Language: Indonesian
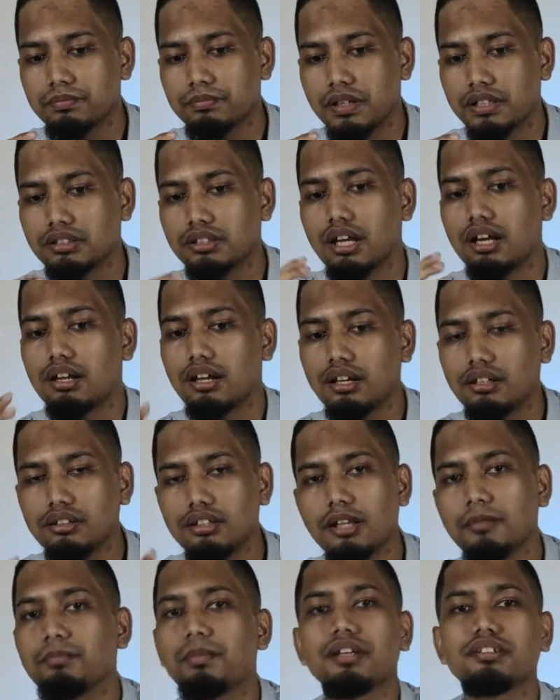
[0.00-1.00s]

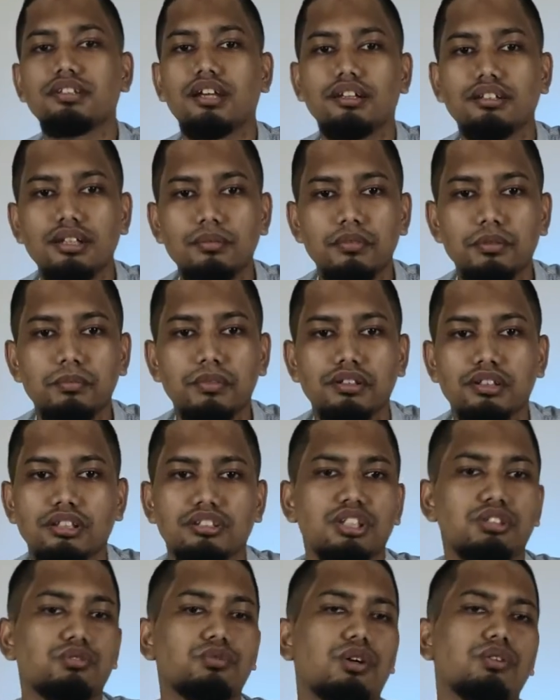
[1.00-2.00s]
pacaran dan pacarnya meminta
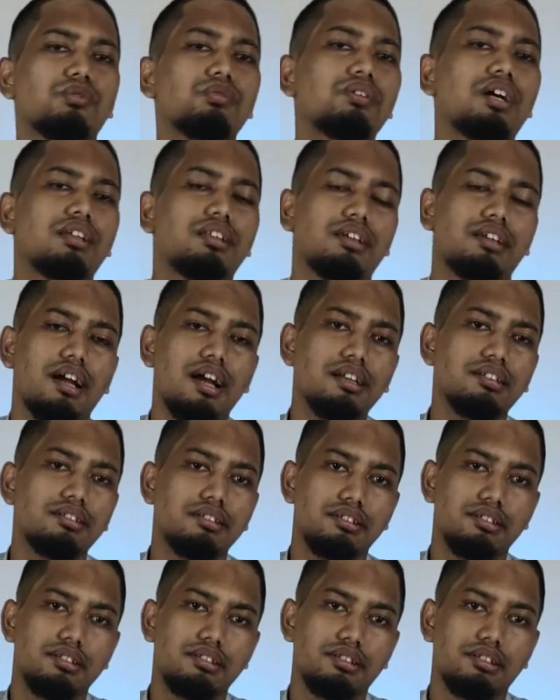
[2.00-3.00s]
sesuatu gak
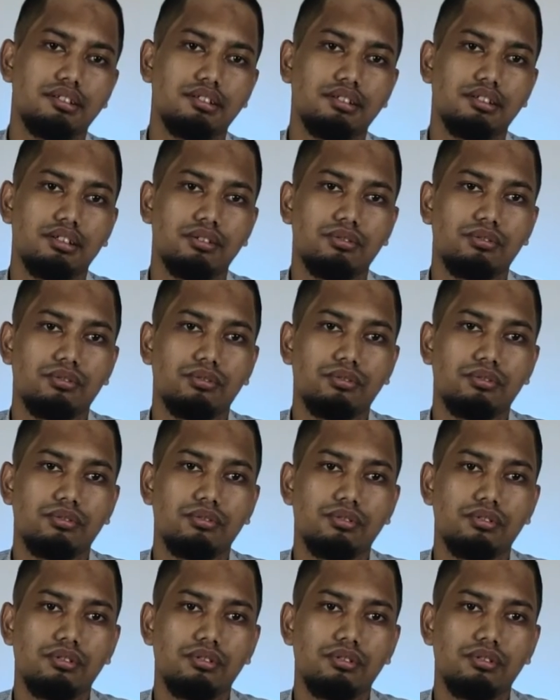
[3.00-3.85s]
dikasih gitu.